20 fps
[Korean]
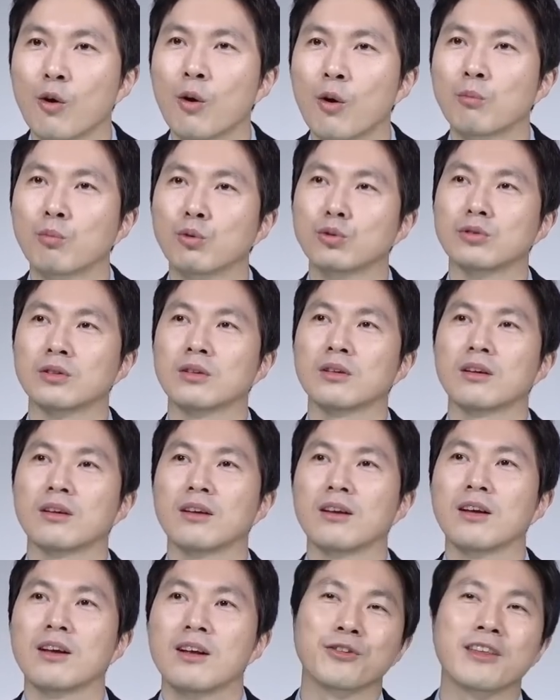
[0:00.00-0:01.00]
뭐지?
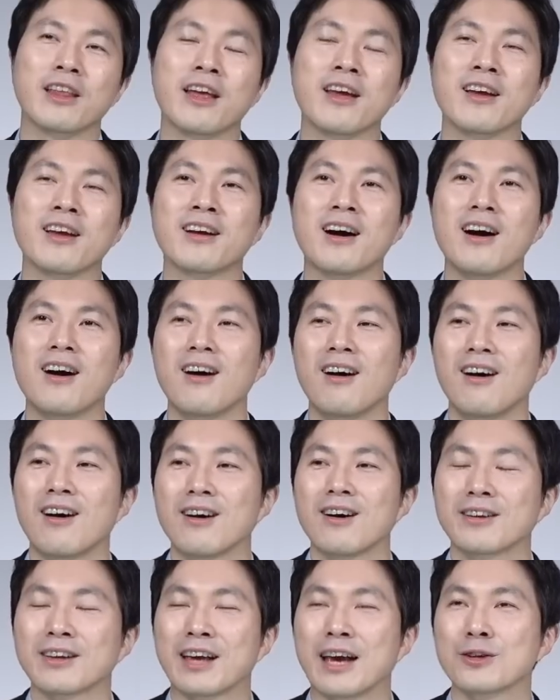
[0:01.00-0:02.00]
내가
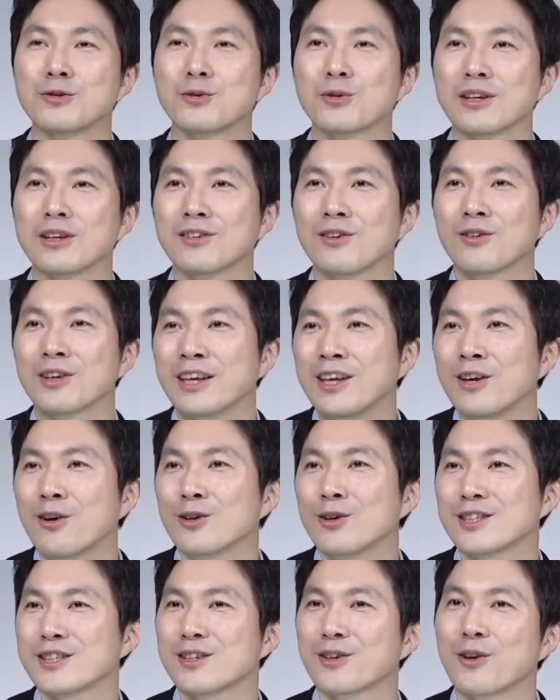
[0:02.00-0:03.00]
계속해서
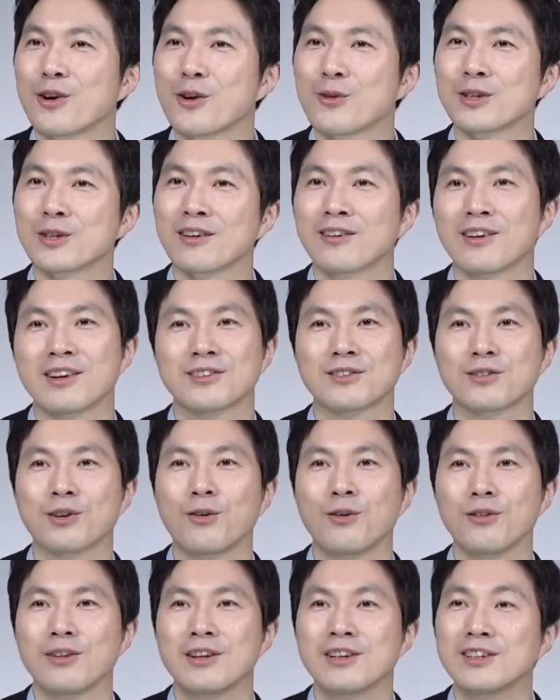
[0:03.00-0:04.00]
이어질 거라고 생각했던